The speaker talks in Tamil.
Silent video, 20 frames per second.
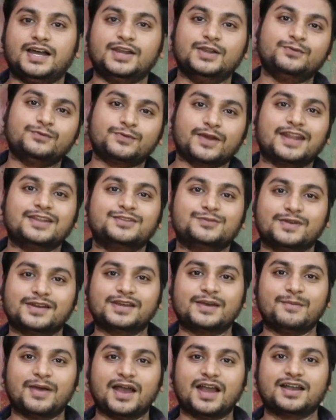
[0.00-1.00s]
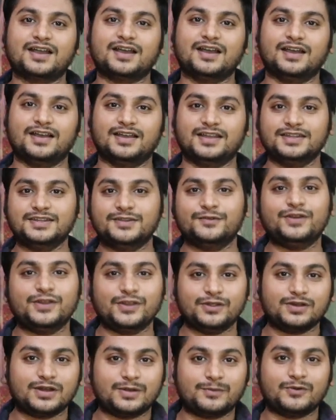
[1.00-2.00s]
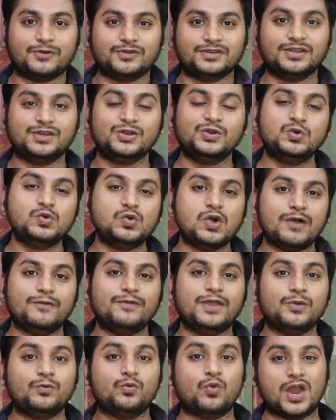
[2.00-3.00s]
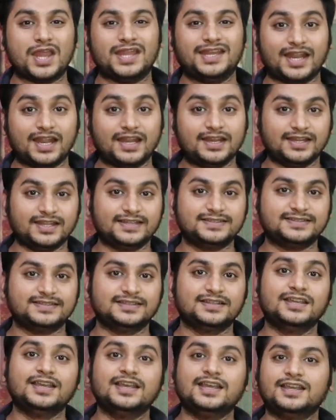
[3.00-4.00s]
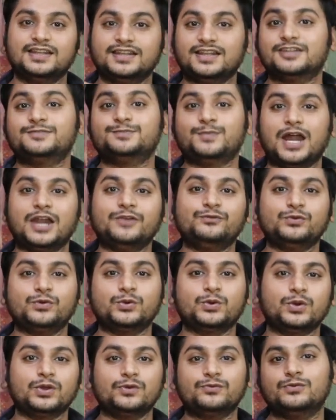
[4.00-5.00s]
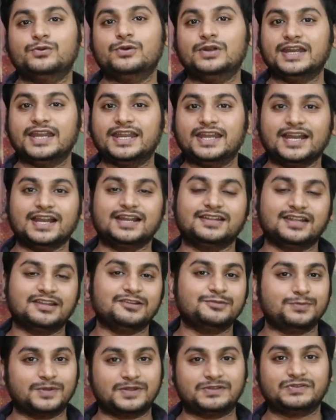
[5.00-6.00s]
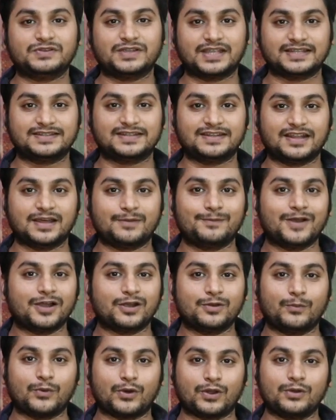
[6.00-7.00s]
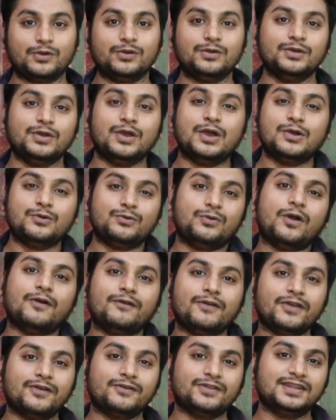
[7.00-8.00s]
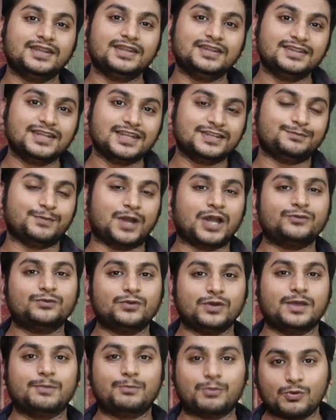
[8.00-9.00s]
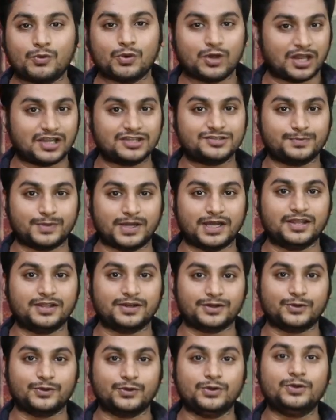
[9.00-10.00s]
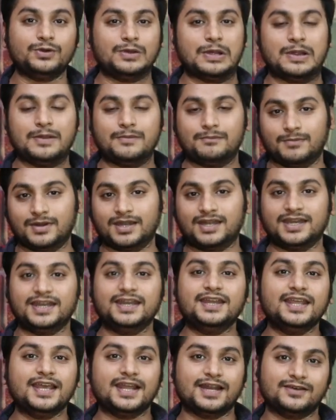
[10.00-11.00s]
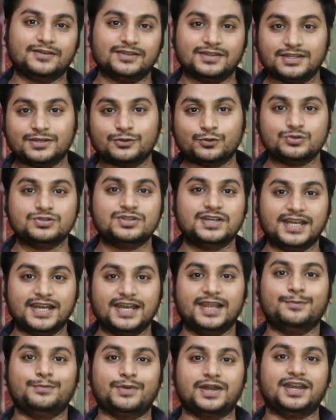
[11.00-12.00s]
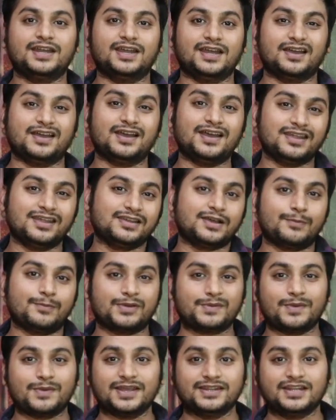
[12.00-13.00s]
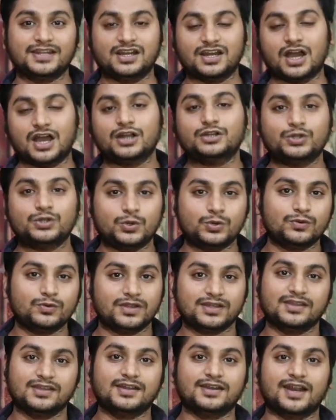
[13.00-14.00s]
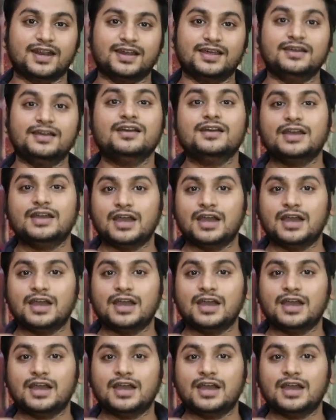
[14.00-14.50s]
ஹலோ ஃப்ரெண்ட்ஸ் வெல்கம் பேக் இந்த வீடியோவில் நம்ம வந்து ஹுவாவே ஒய் நைன் எஸ் இந்த ஸ்மார்ட் ஃபோனோட ஃபுல் டீட்டெயில்ஸ் அண்ட் ஸ்பெசிஃபிகேஷன் தான் பார்க்க போகிறோம் ஹோவே வந்து இந்த ஸ்மார்ட் ஃபோன் எப்போவோ லான்ச் பண்ணியிருக்கணும் பட் இந்தியாவில் வந்து கொஞ்சம் டிலே பண்ணிட்டாங்க அதுக்கப்புறமா இந்த லாக்டவுனும் வந்ததுனால